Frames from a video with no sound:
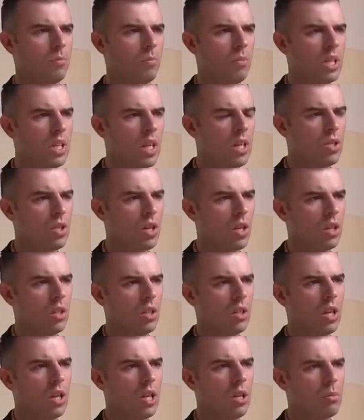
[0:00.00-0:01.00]

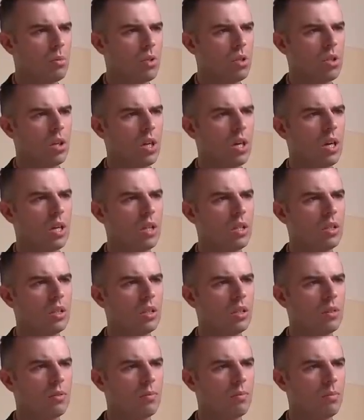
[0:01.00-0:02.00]
menedżer, najlepsza
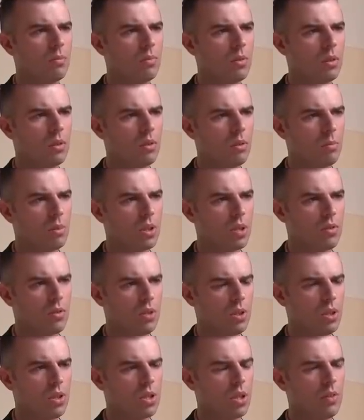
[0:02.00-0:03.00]

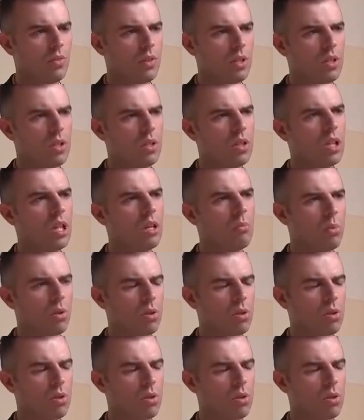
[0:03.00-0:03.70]
przedsięwzięcie inwestycyjne,